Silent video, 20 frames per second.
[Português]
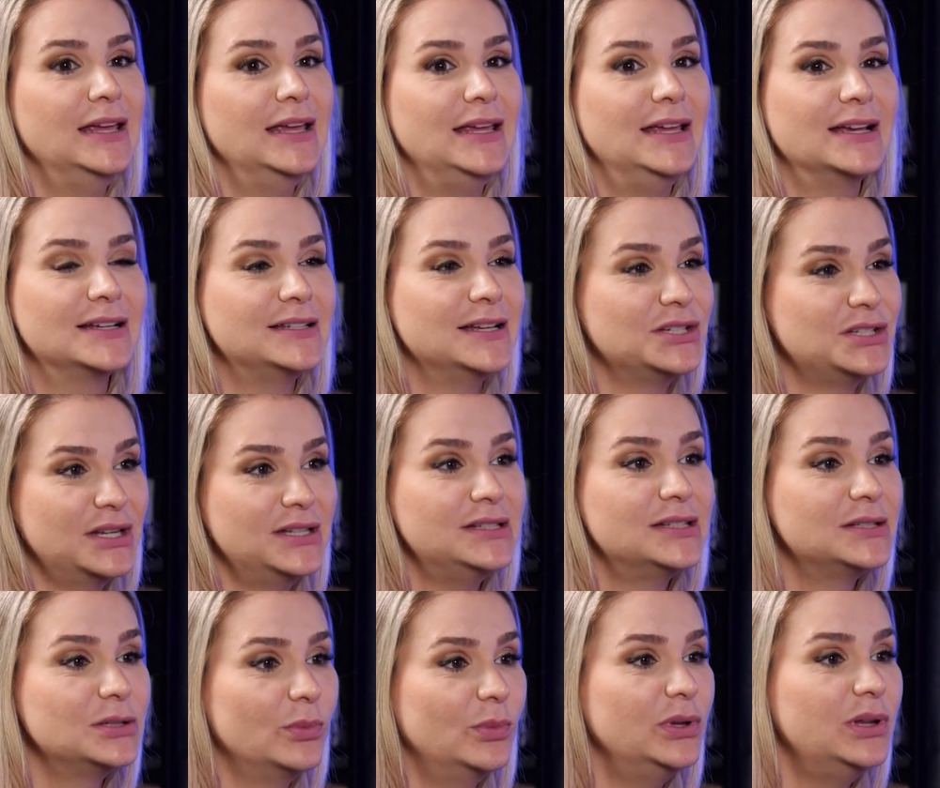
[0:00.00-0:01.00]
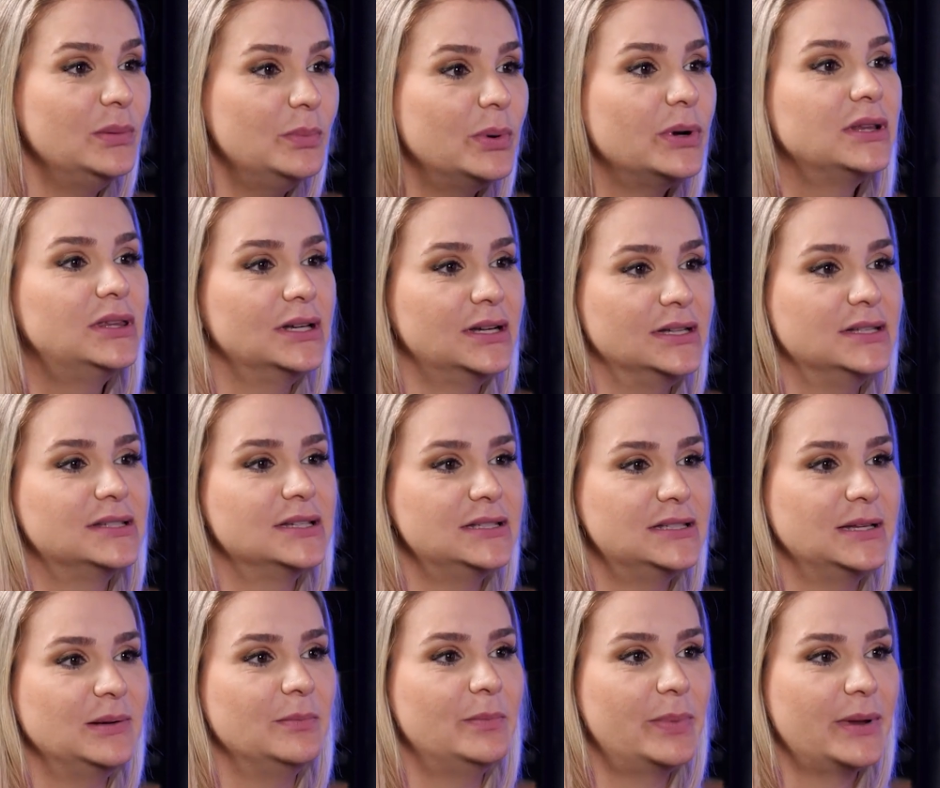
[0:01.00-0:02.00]
E as agências são muito importantes,
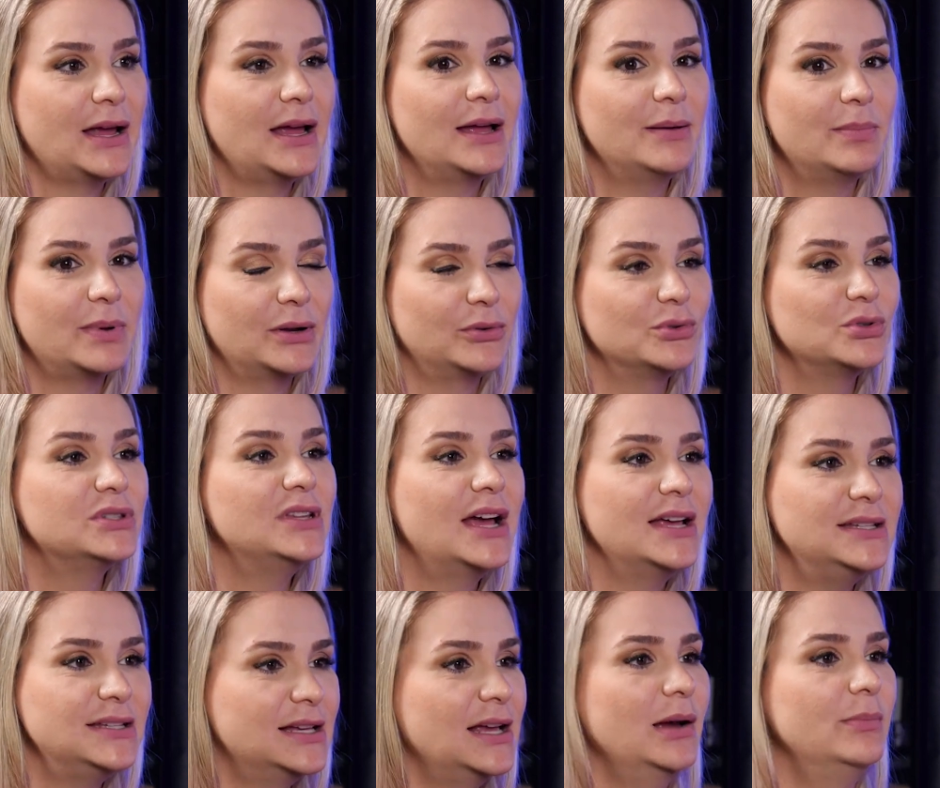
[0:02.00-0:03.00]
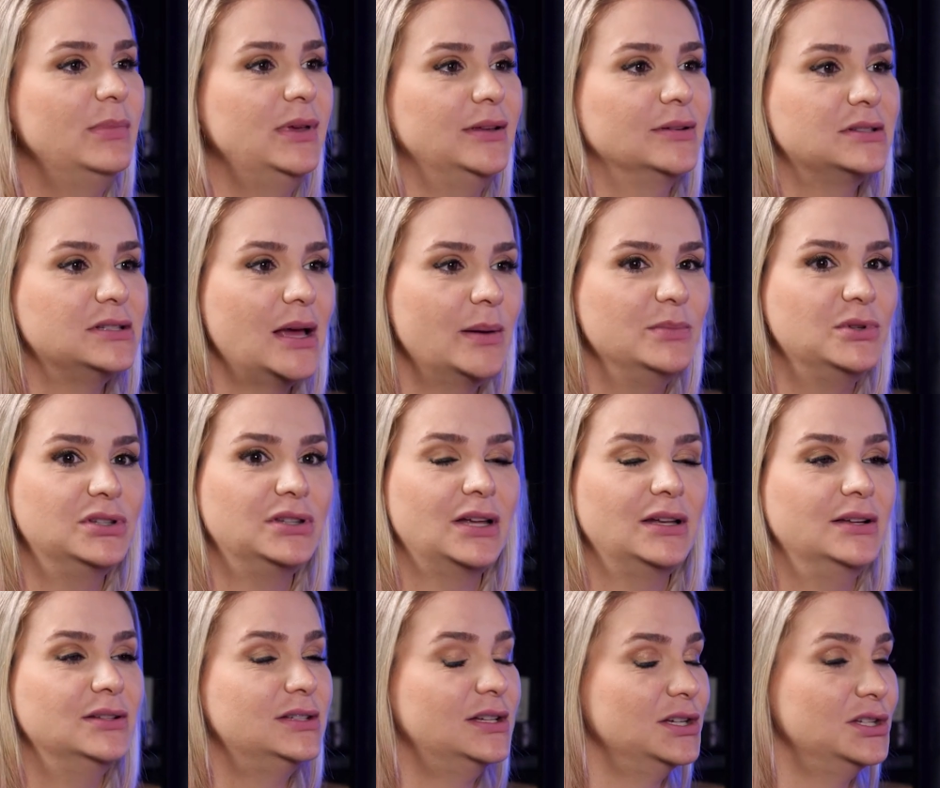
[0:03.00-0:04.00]
assim, para nos dar esse caminho, sabe, de
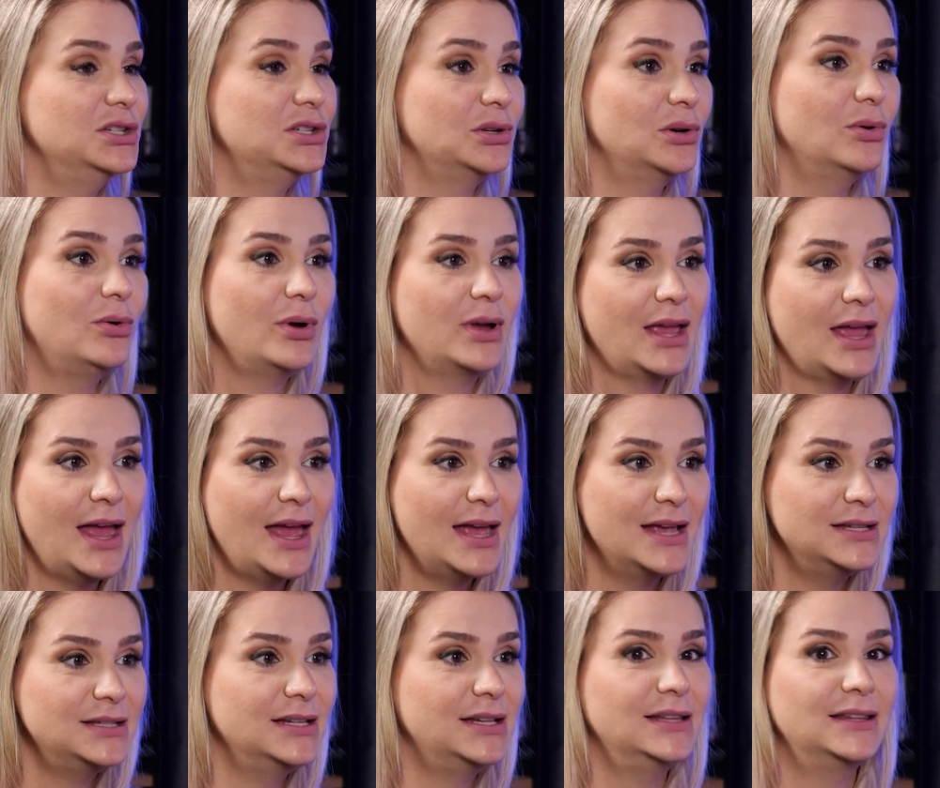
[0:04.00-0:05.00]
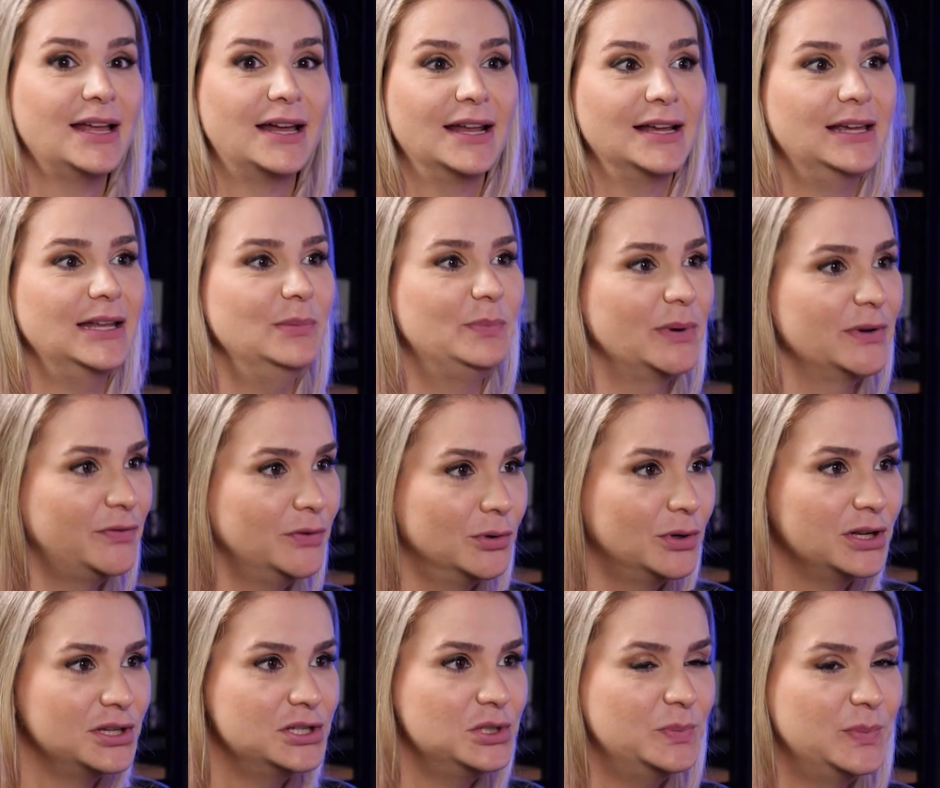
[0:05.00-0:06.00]
talentos que a gente não conhece, que está naquele perfil
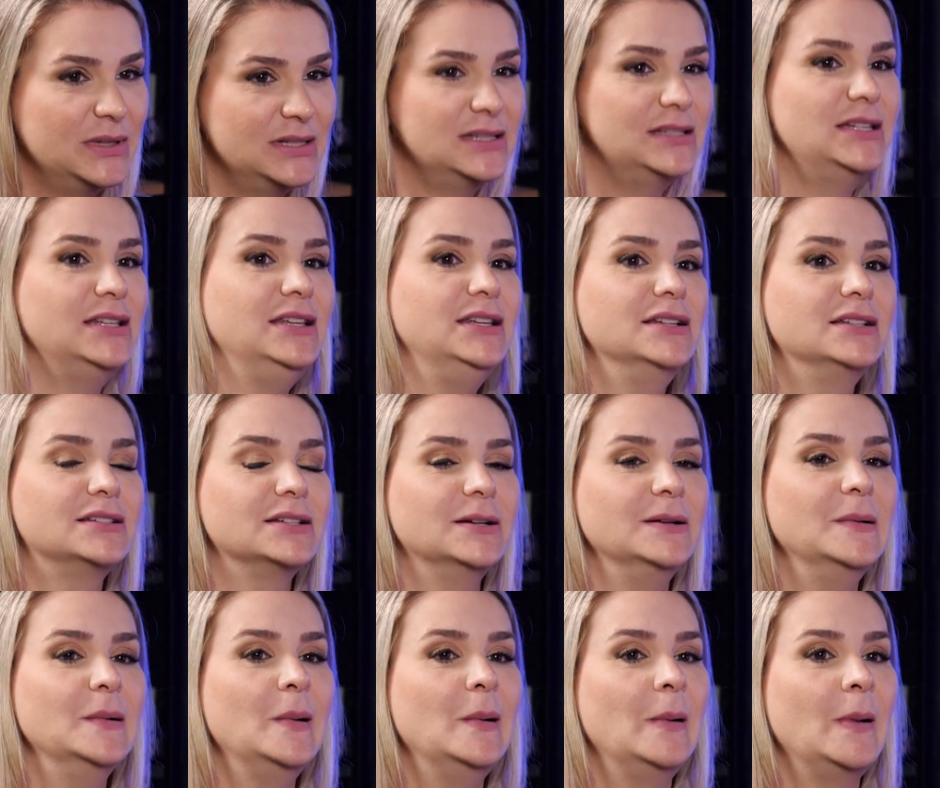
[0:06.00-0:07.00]
que a gente precisa.